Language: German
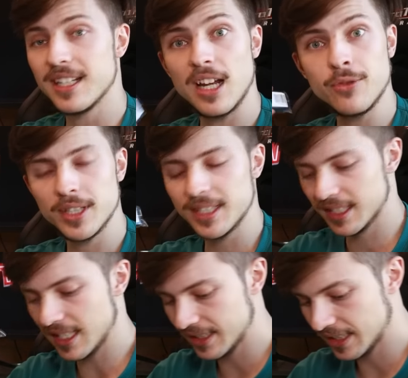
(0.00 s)
Dafür ist
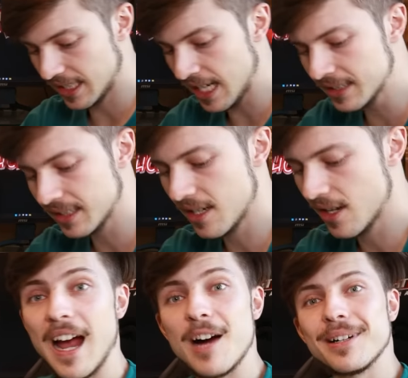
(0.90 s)
das Ganze gedacht.
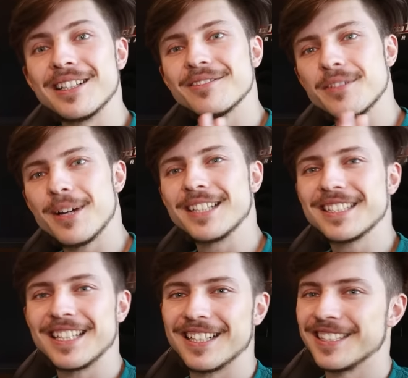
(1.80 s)
Aber wie bereits
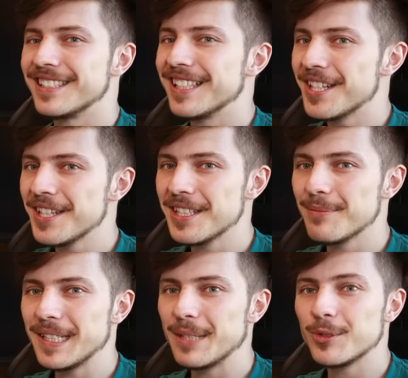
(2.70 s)
gesagt, die Geschichte
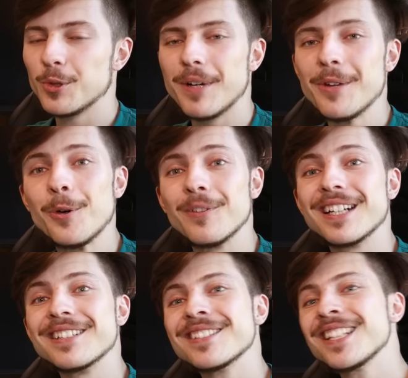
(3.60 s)
mit dem
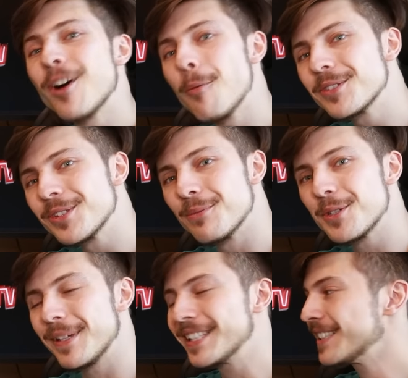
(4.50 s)
Supernova kommt zu einem
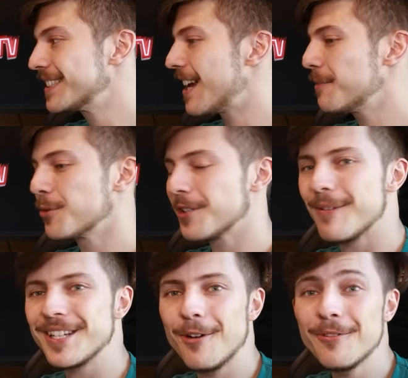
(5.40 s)
späteren Zeitpunkt,
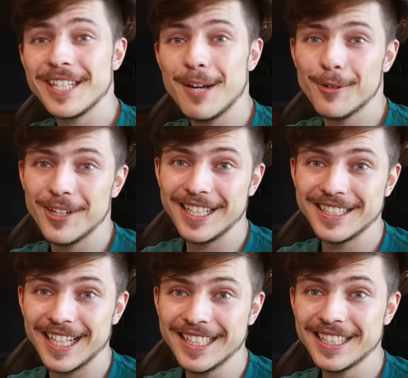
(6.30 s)
aber ich hoffe, ich habe euer
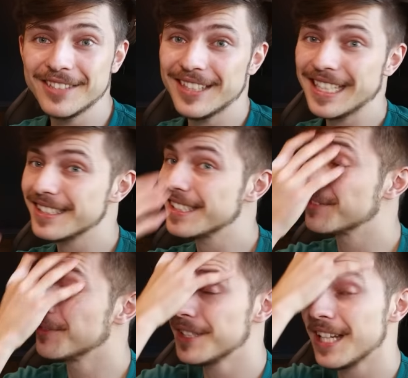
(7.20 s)
Interesse geweckt.
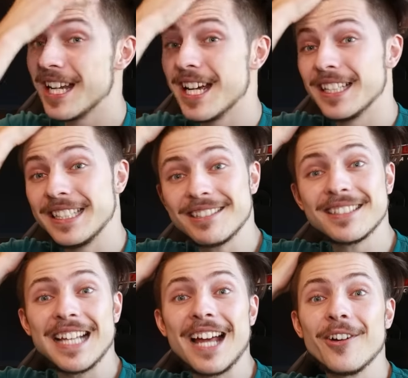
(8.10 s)
Es wird
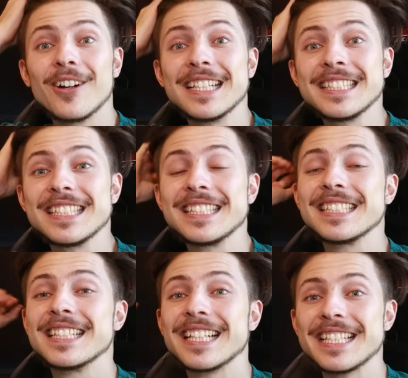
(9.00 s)
dieses Jahr noch
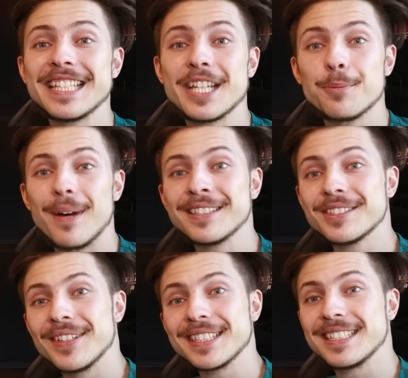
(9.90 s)
richtig, richtig
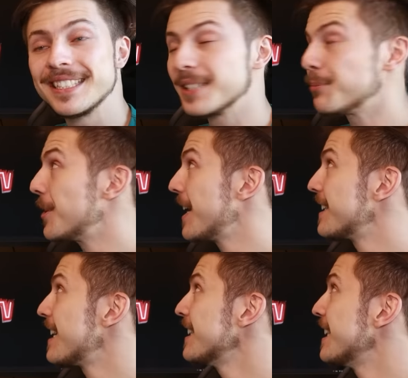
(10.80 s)
spannend, was dieses
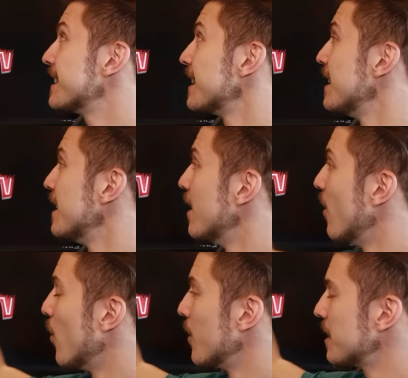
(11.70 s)
Projekt angeht.
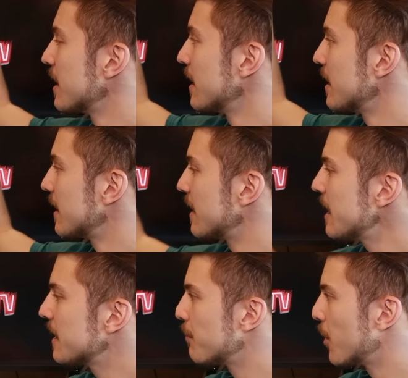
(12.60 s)
Und äh, das
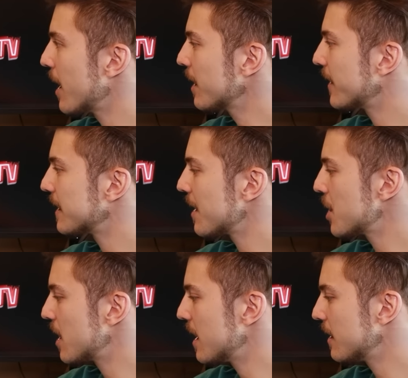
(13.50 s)
nächste Projekt, was
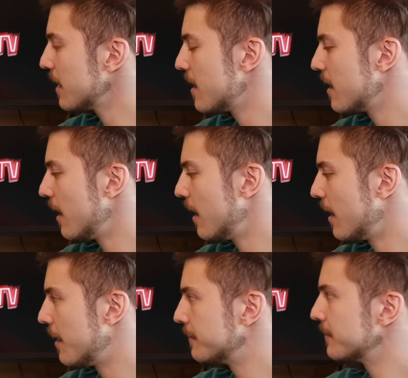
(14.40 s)
ansteht,
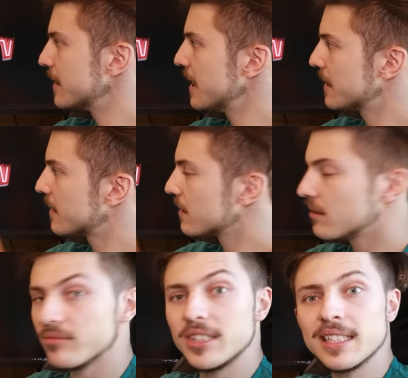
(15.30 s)
ähm, ist
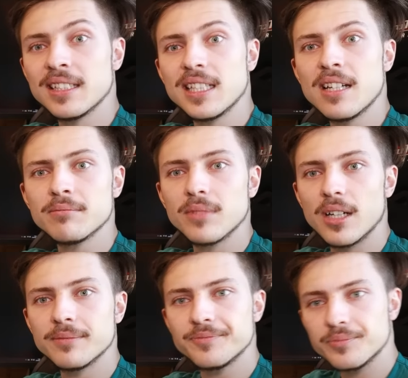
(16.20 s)
dieses hier.
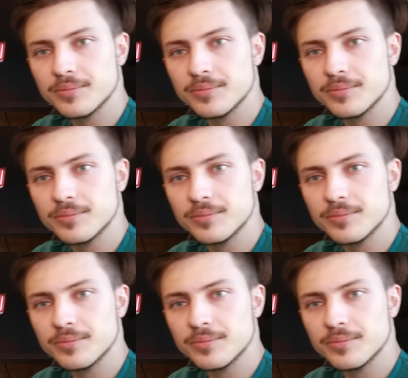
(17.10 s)
Ja?